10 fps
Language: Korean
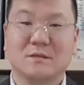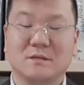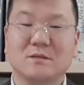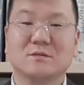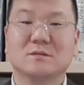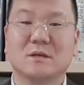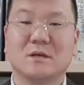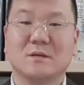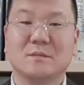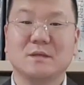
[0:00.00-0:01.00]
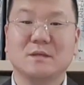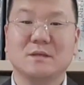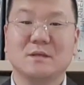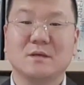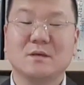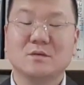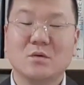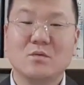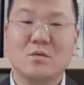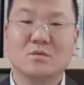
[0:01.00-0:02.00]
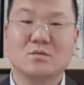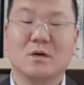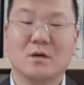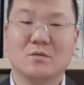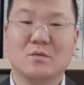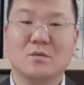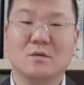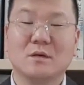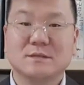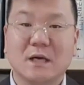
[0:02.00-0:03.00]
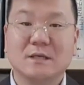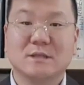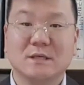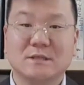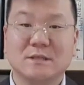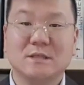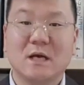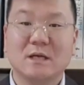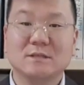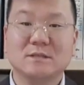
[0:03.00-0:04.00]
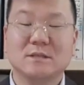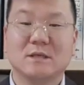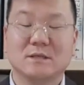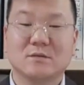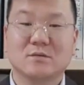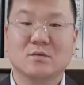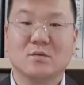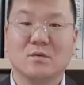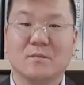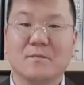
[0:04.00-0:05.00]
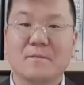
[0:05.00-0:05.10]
이런 사람이 성공도 하고 자기 자신이 하는 일에서도